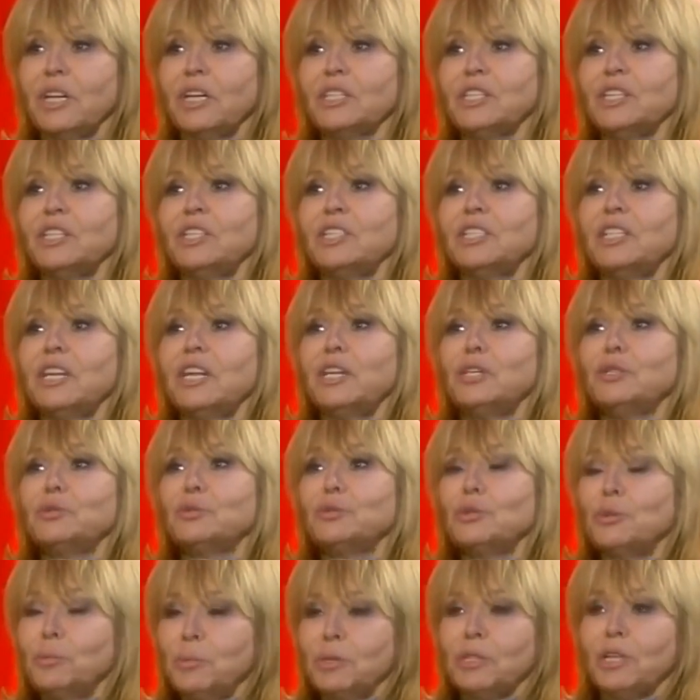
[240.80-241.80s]
Мы даже не знали,
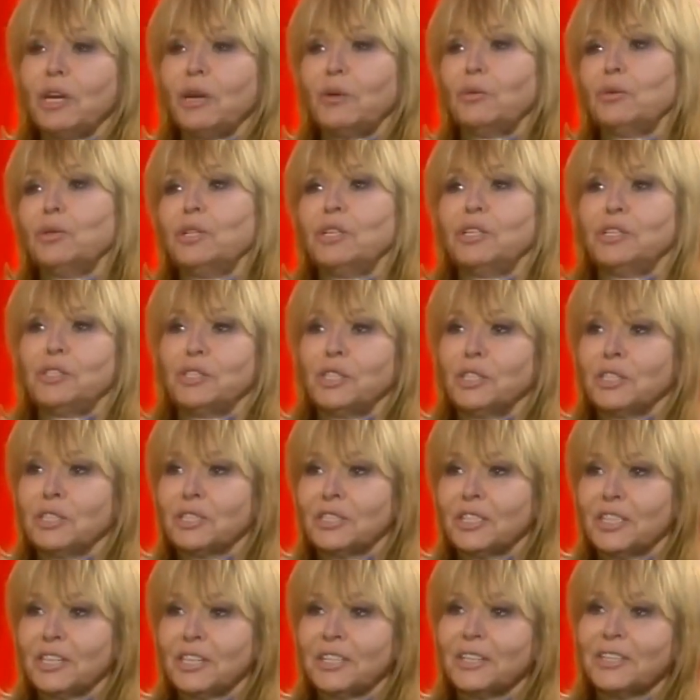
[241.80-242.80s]
что имя такое есть
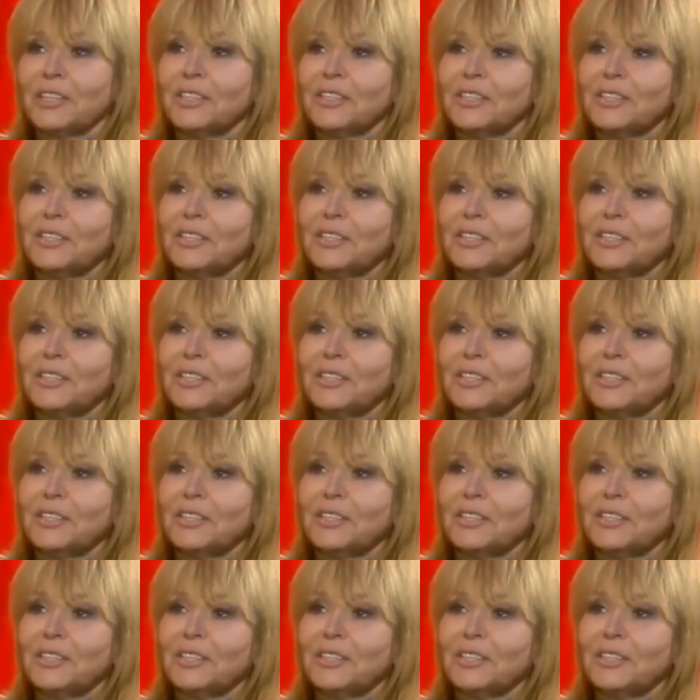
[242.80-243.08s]
женское.